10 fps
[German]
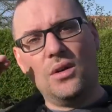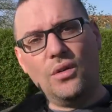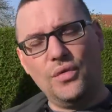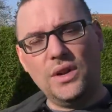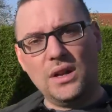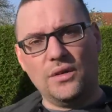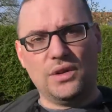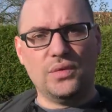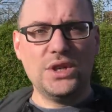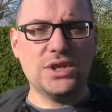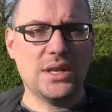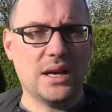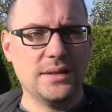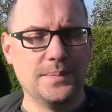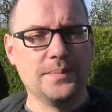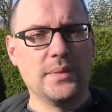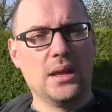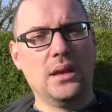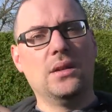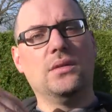und findet auf Twitch statt.
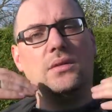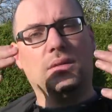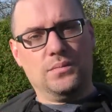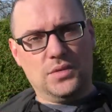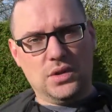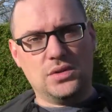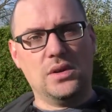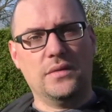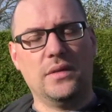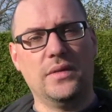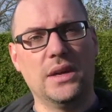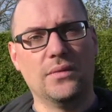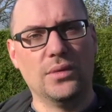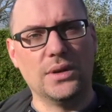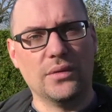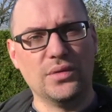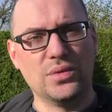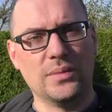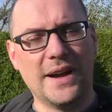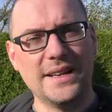Sonst läuft er wie gewohnt auf
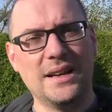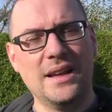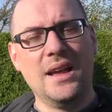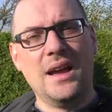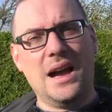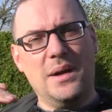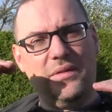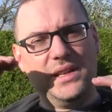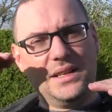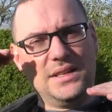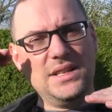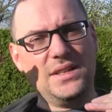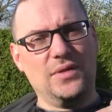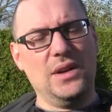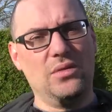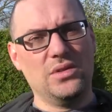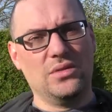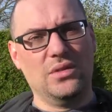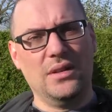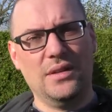YouTube weiter. Aber wie gesagt, diese
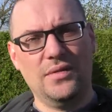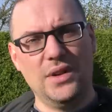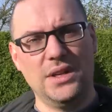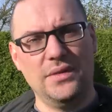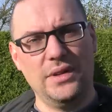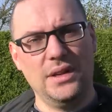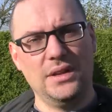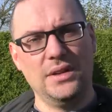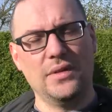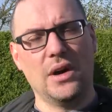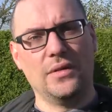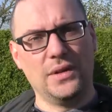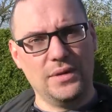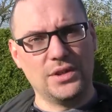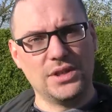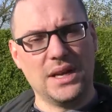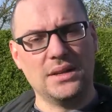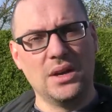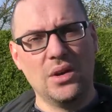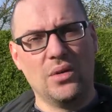Verlosung findet definitiv auf Twitch
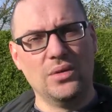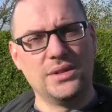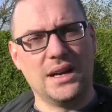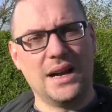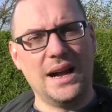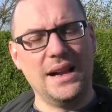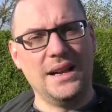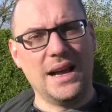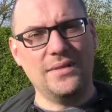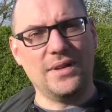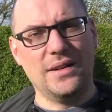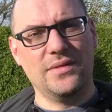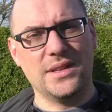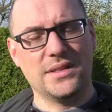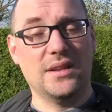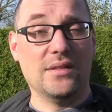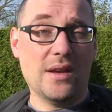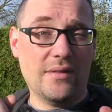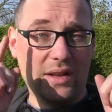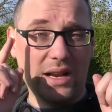statt. Unter allen Live-Anwesenden
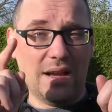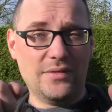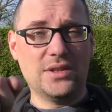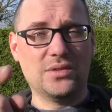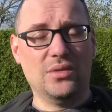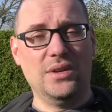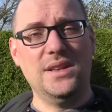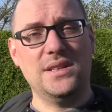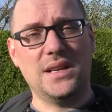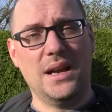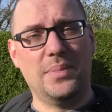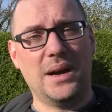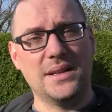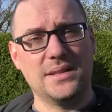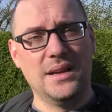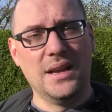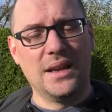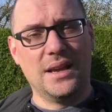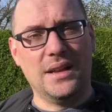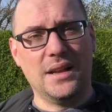wird live gezogen. Diese drei Preise
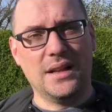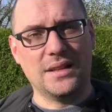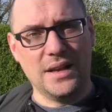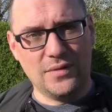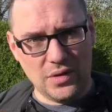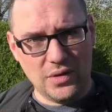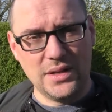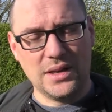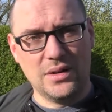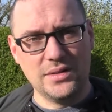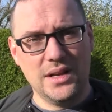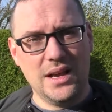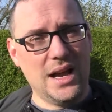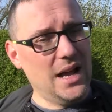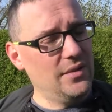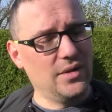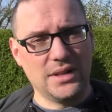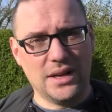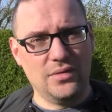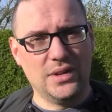gehen dann an drei von euch raus. Einfach
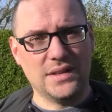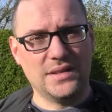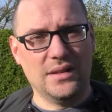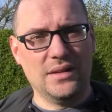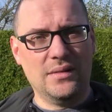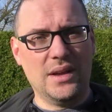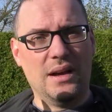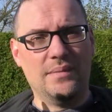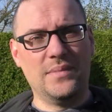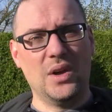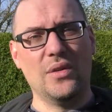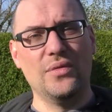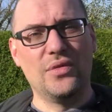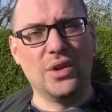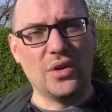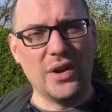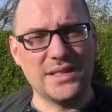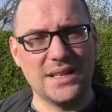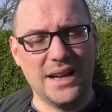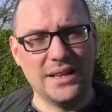dafür, dass ihr ja, offen für
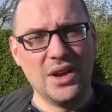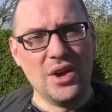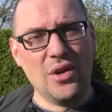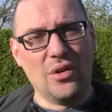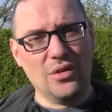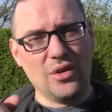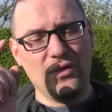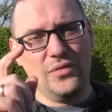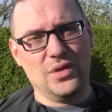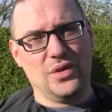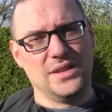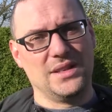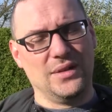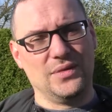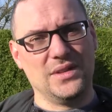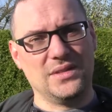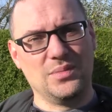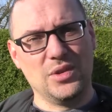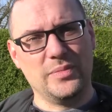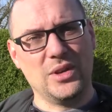Neues seid. Und offen für Neues trifft es. Ich
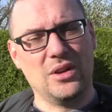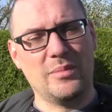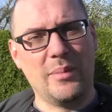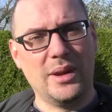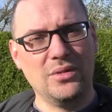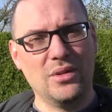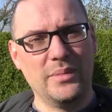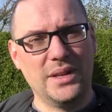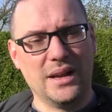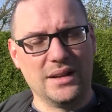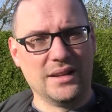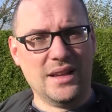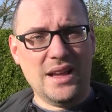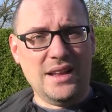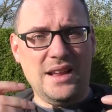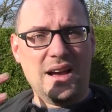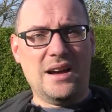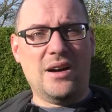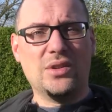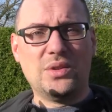möchte mich auch nochmal bei Jürgen bedanken,
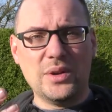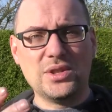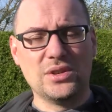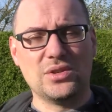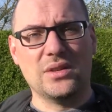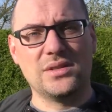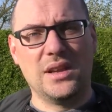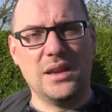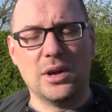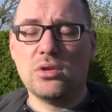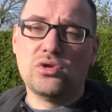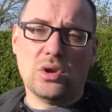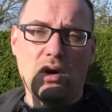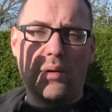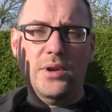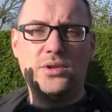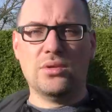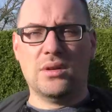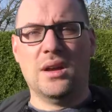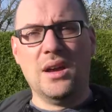der auch Twitch eine Chance gegeben hat und sagt, oh Mensch
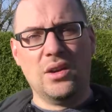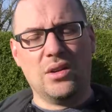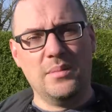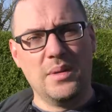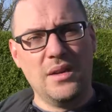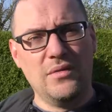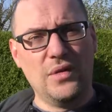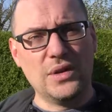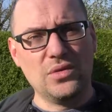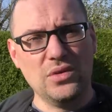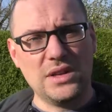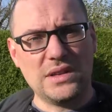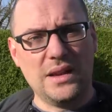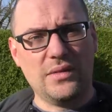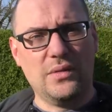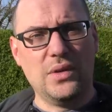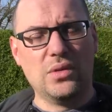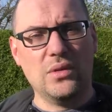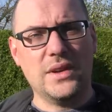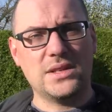Junge, komm, wir versuchen das einfach. Wir
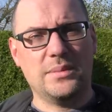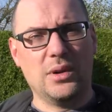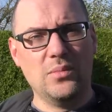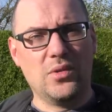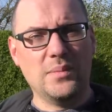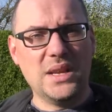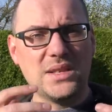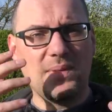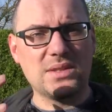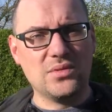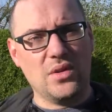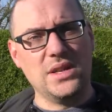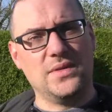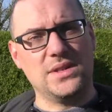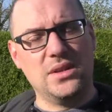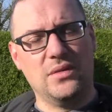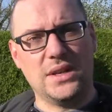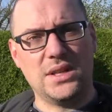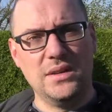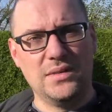gucken, was dabei rumkommt. Ist was Neues, was
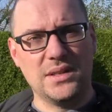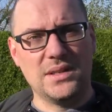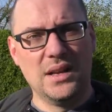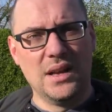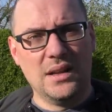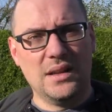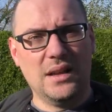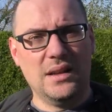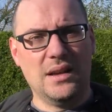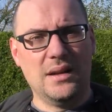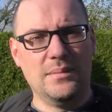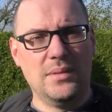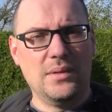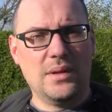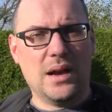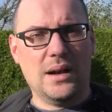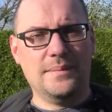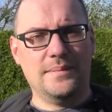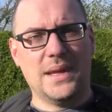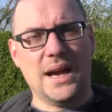Innovatives. Denn ähm, ja,
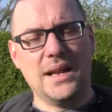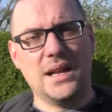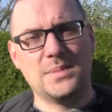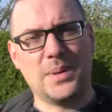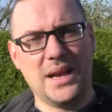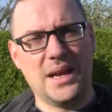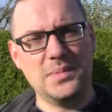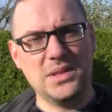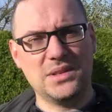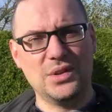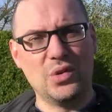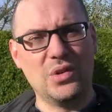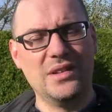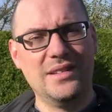Einheitsbrei gibt es genug.